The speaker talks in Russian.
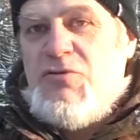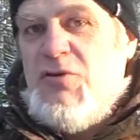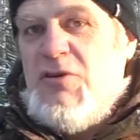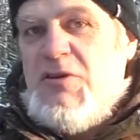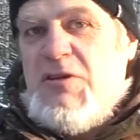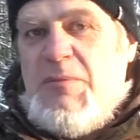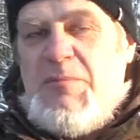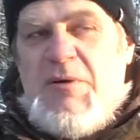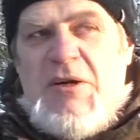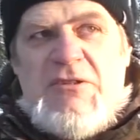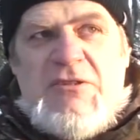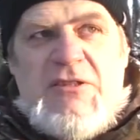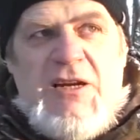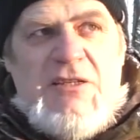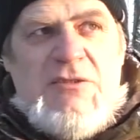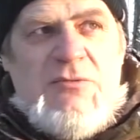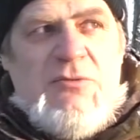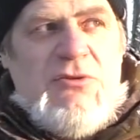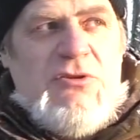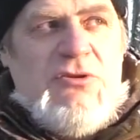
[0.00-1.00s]
Что они там
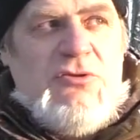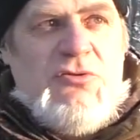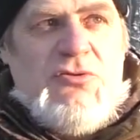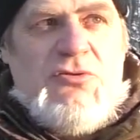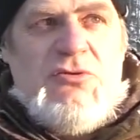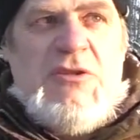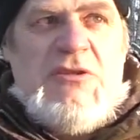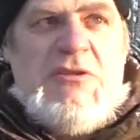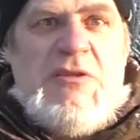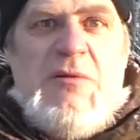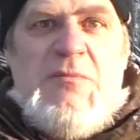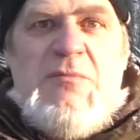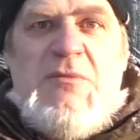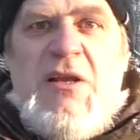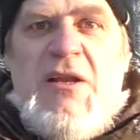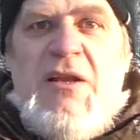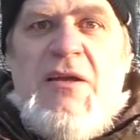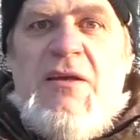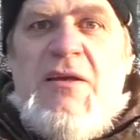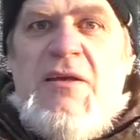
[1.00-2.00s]
рассказывают, и то, что на самом
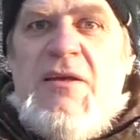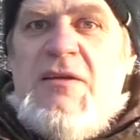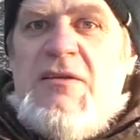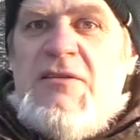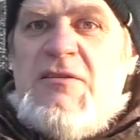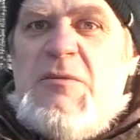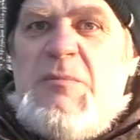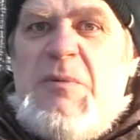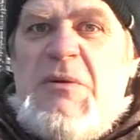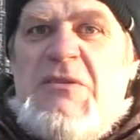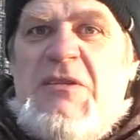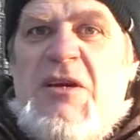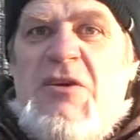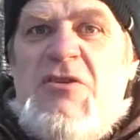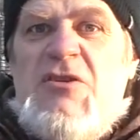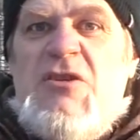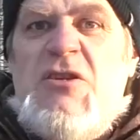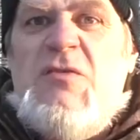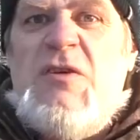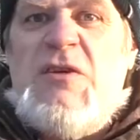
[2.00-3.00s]
деле
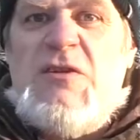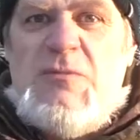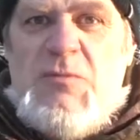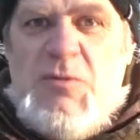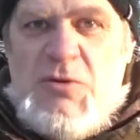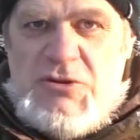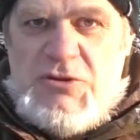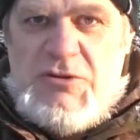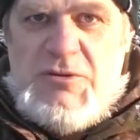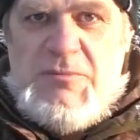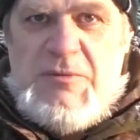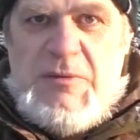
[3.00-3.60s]
сопоставить невозможно.